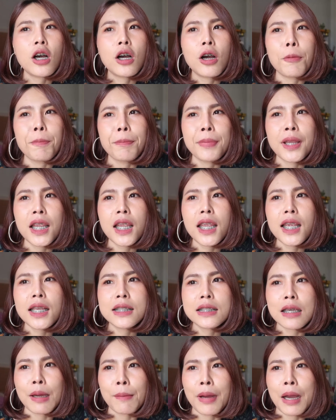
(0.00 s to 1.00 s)
บที่
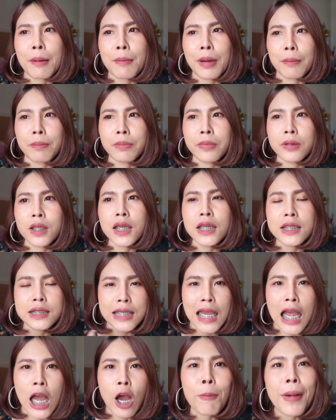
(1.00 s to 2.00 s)
จะมาแบบตื่น
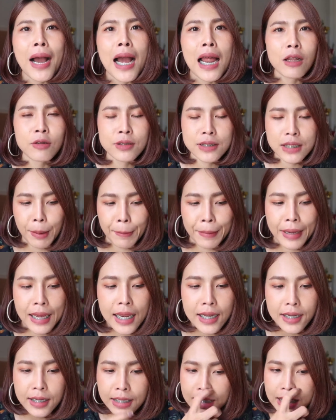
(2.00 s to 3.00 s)
เช้ามาเราสามา
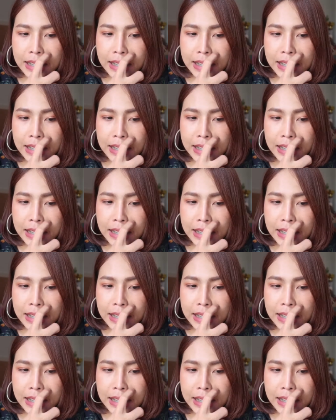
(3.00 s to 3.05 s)
รถ